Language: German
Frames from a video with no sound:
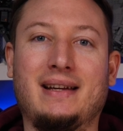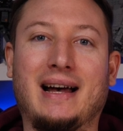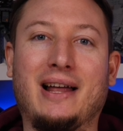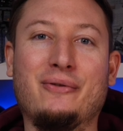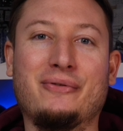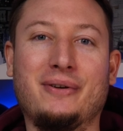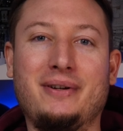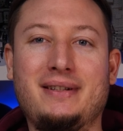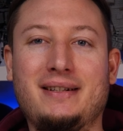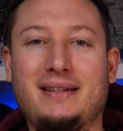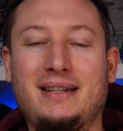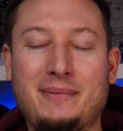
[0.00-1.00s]
Hallo
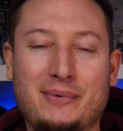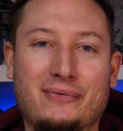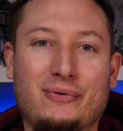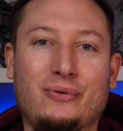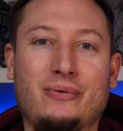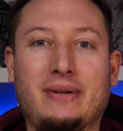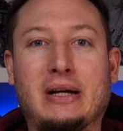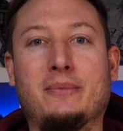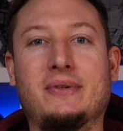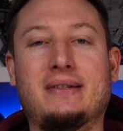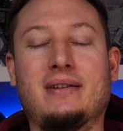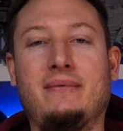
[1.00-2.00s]
Freunde, ich bin's Flo, willkommen
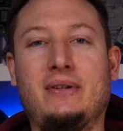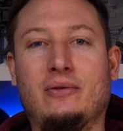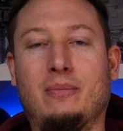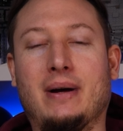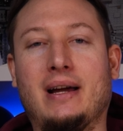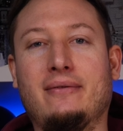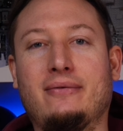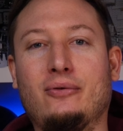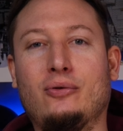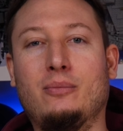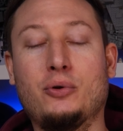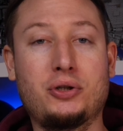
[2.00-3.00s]
zurück zu einem Video bei
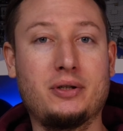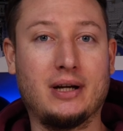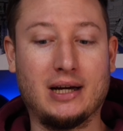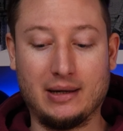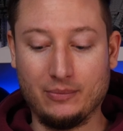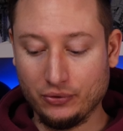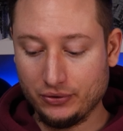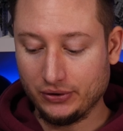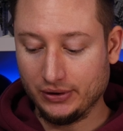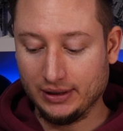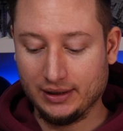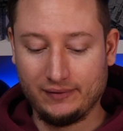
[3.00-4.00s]
Flo Motion Time und
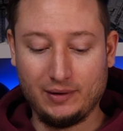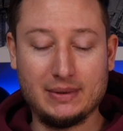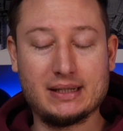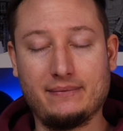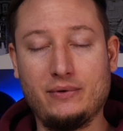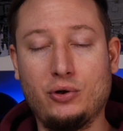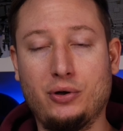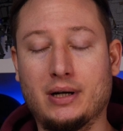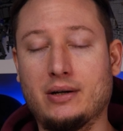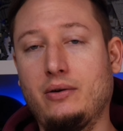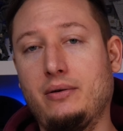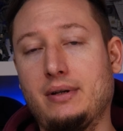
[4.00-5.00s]
wie im letzten Video schon
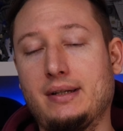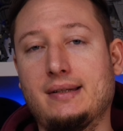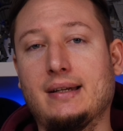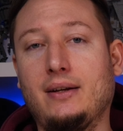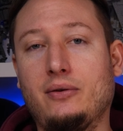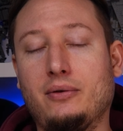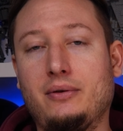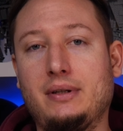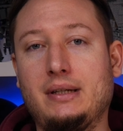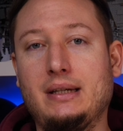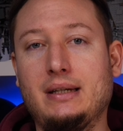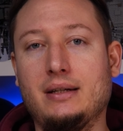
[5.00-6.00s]
angekündigt, zeige ich heute
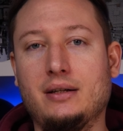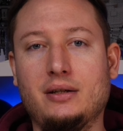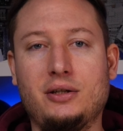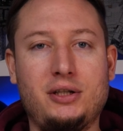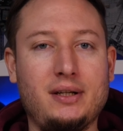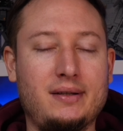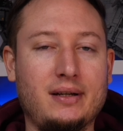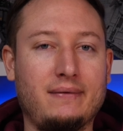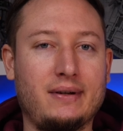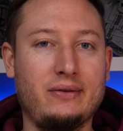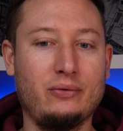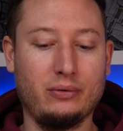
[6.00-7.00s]
die äh, G-Star
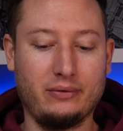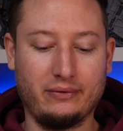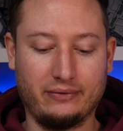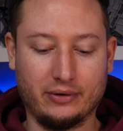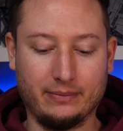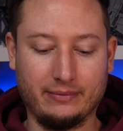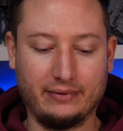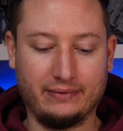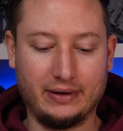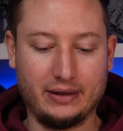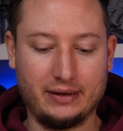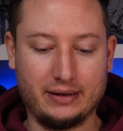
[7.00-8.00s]
Version vom
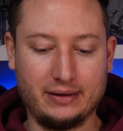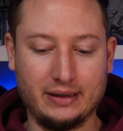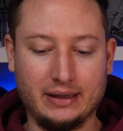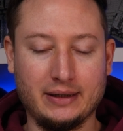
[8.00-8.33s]
Veneter.